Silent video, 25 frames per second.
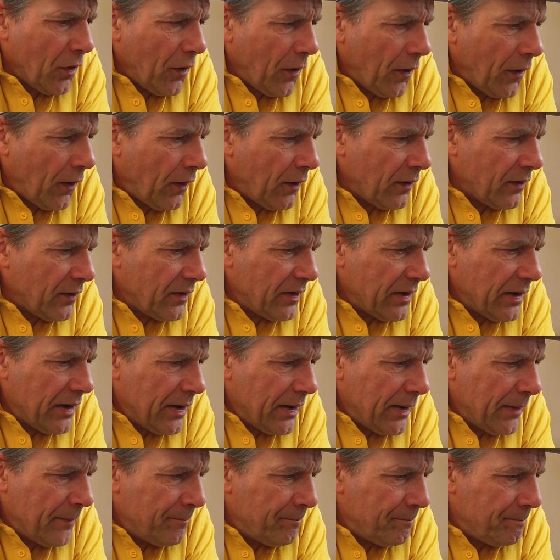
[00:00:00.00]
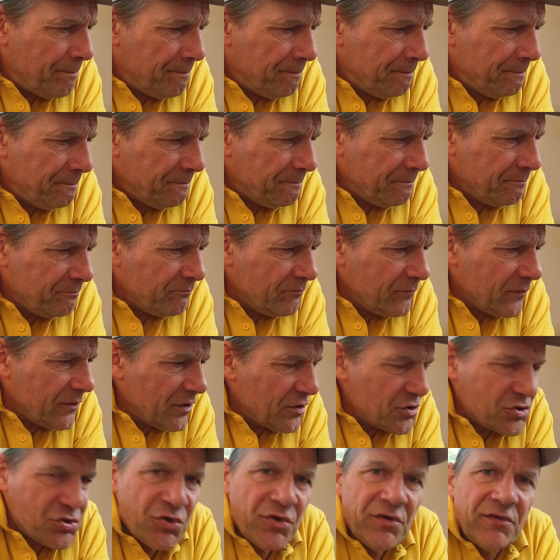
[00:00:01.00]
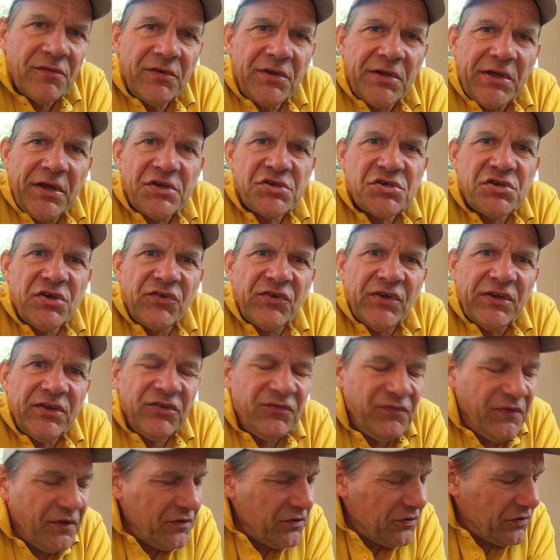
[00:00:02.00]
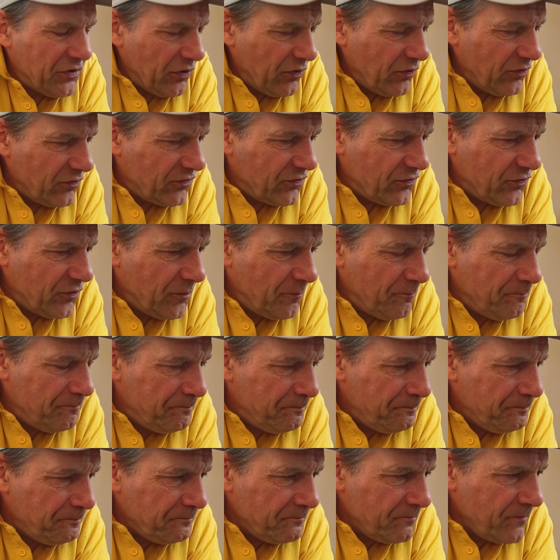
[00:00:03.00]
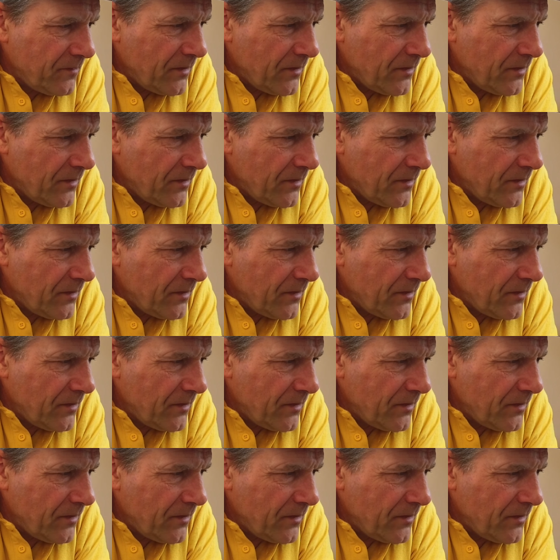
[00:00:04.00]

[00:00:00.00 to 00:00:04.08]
Und ähm, schönen catchy Satz fand ich auch so.